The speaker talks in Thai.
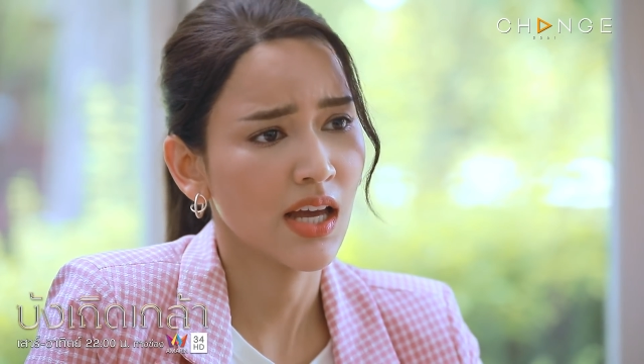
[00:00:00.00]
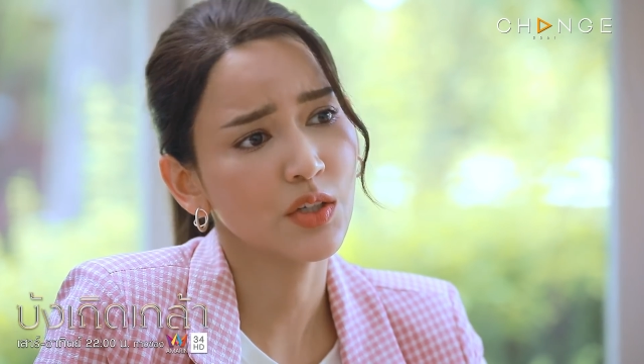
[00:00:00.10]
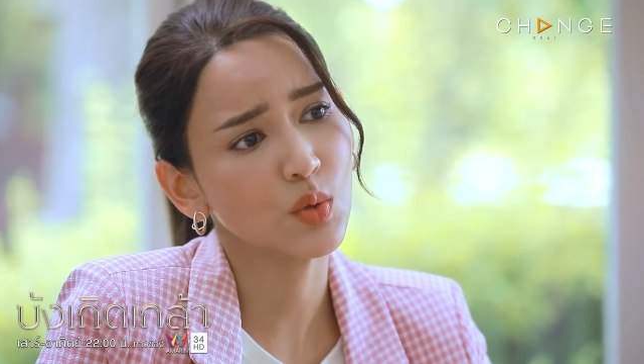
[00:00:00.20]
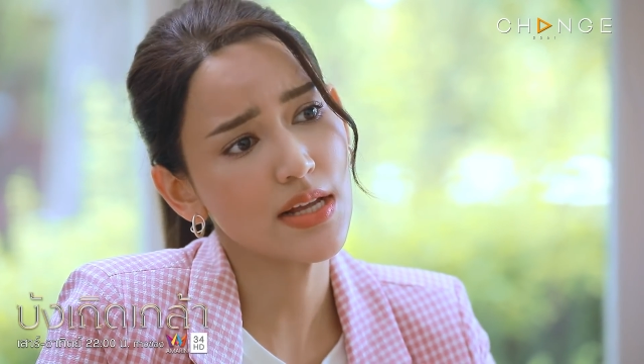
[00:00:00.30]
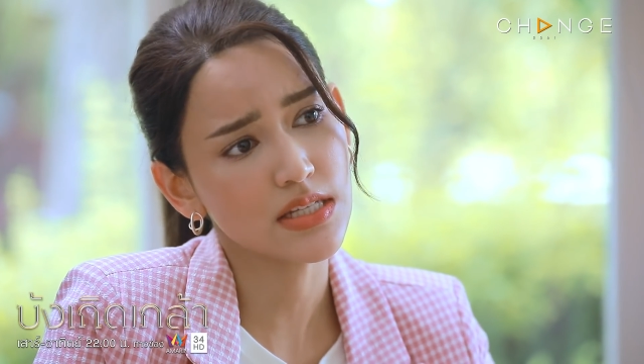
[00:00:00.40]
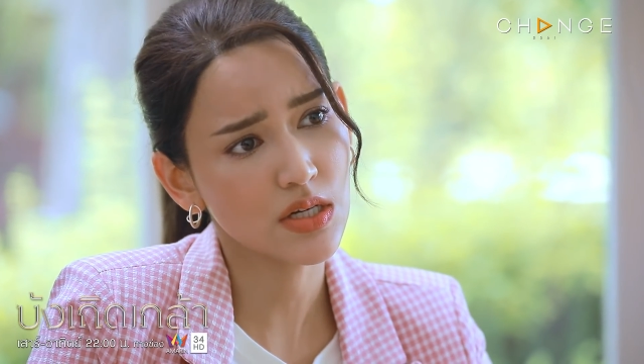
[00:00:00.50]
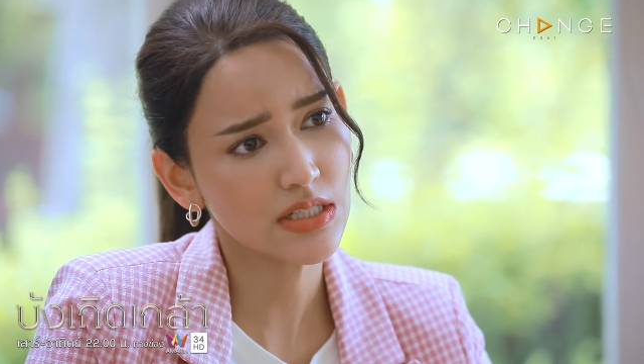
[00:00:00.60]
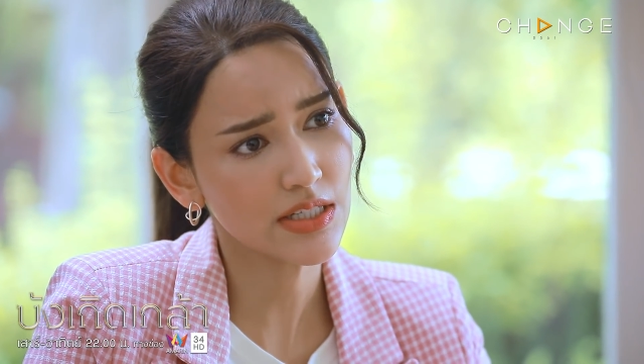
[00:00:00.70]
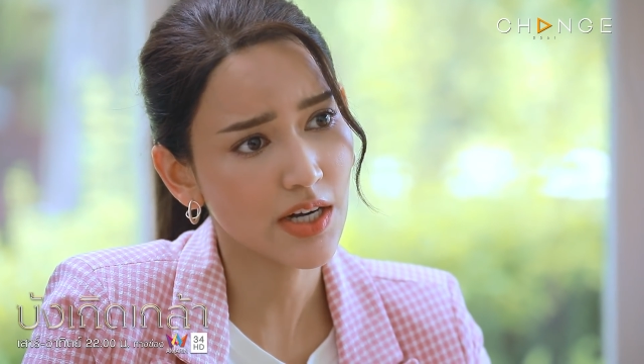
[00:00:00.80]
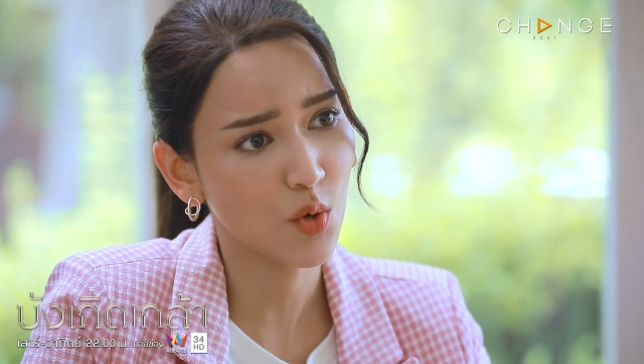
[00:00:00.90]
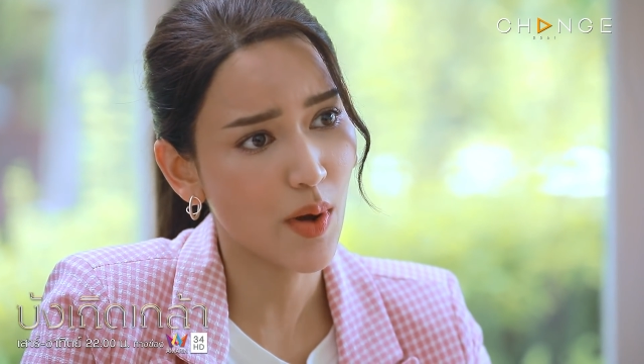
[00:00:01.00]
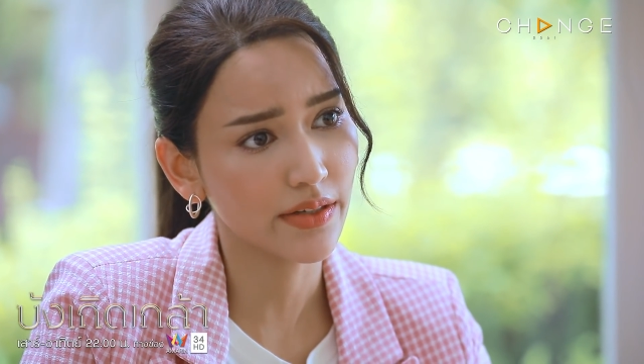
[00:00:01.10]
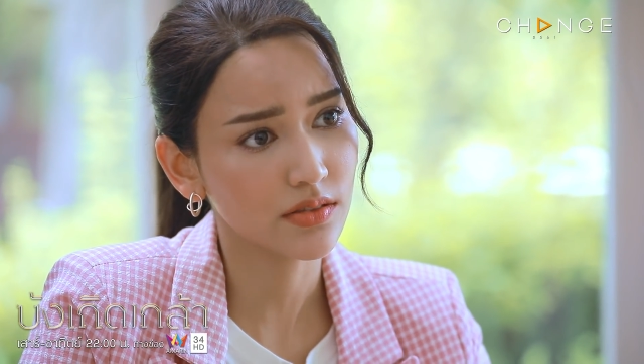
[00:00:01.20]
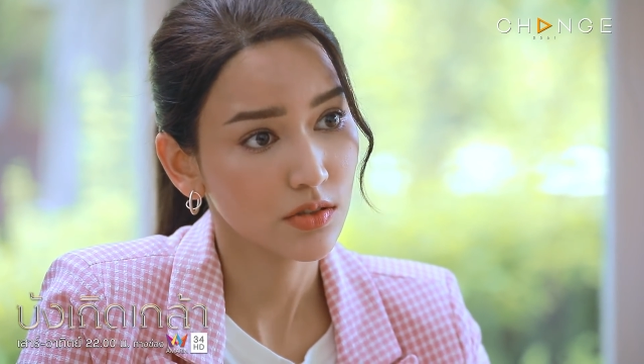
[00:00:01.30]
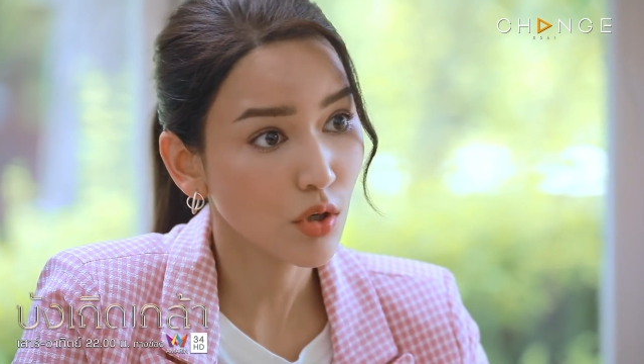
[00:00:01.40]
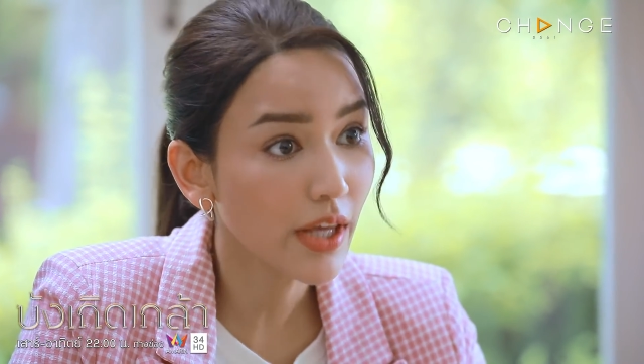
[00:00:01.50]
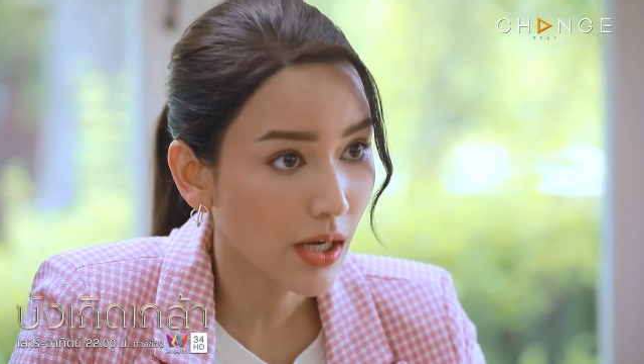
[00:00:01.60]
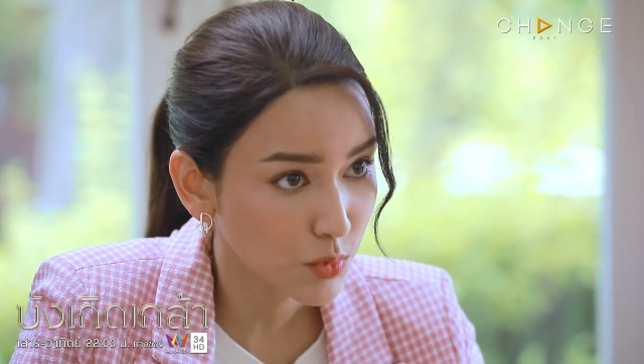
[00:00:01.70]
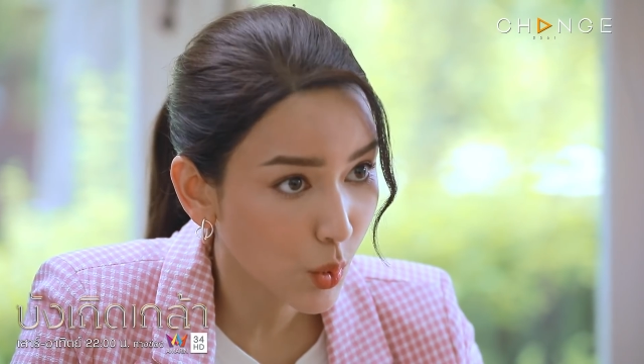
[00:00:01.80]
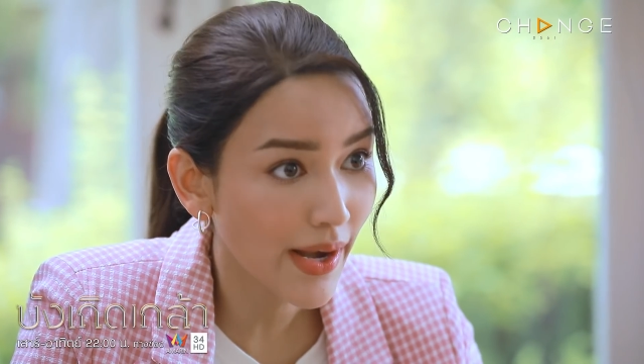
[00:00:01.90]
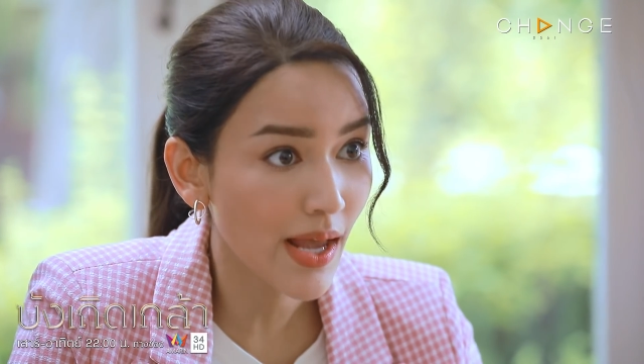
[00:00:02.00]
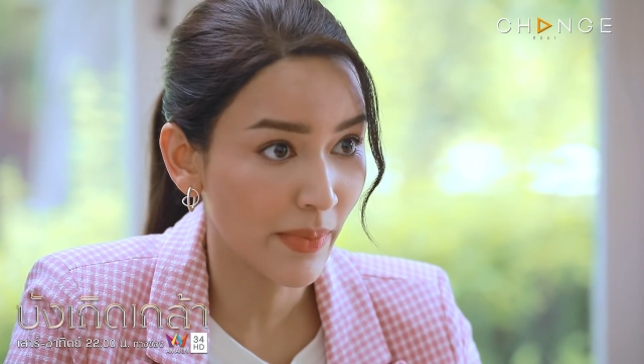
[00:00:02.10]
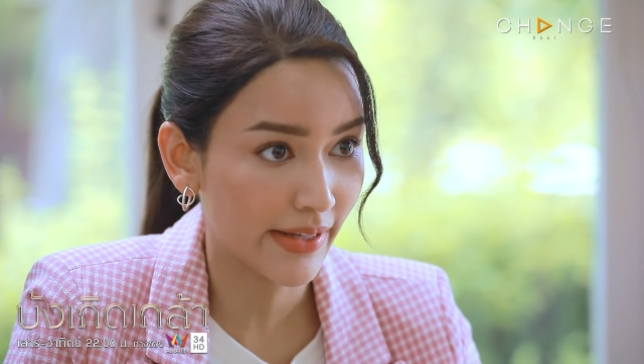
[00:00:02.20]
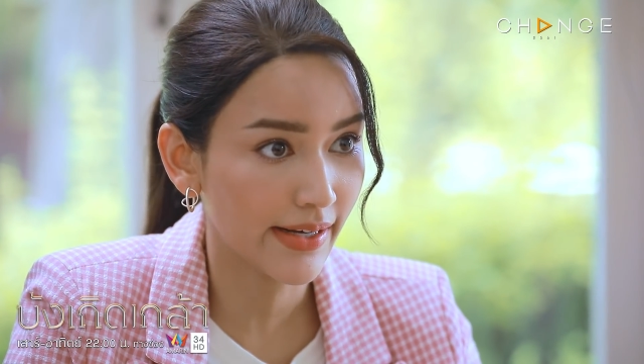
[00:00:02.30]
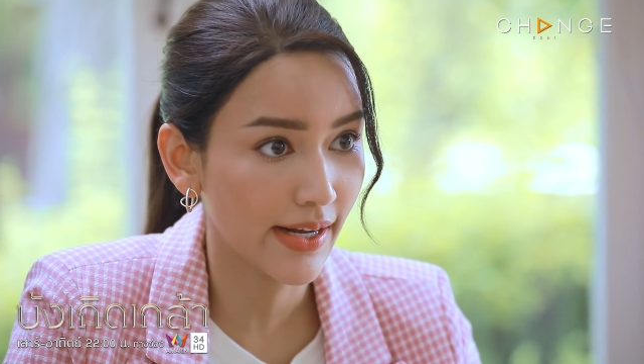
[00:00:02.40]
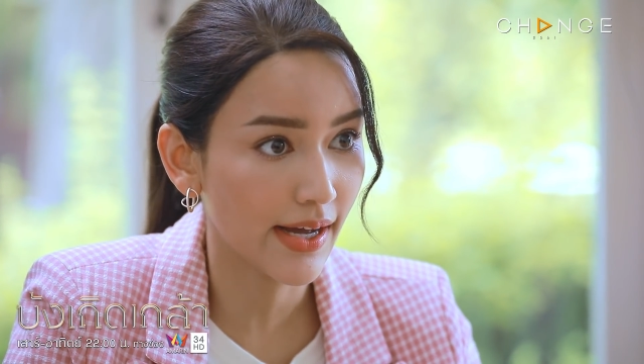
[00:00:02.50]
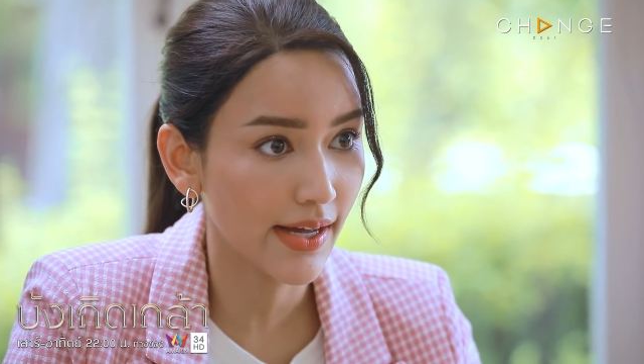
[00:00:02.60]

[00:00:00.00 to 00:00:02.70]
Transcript: งานดูแลเจ้าหน้าที่รังวัด ก็เกี่ยวกับตัวเลขเหมือนกันนะ